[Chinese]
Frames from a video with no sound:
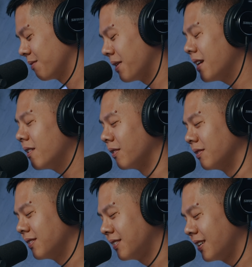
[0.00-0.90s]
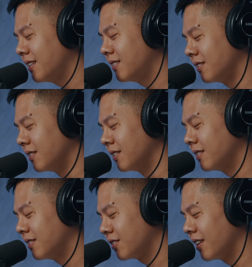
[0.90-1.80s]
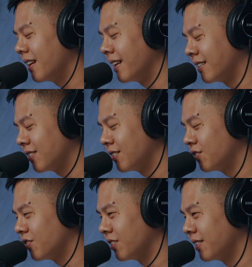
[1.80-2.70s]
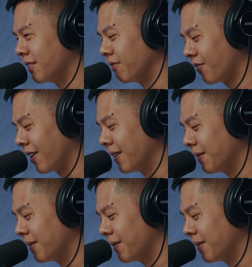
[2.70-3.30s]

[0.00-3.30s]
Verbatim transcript: 没有，这一集是凌晨12点发。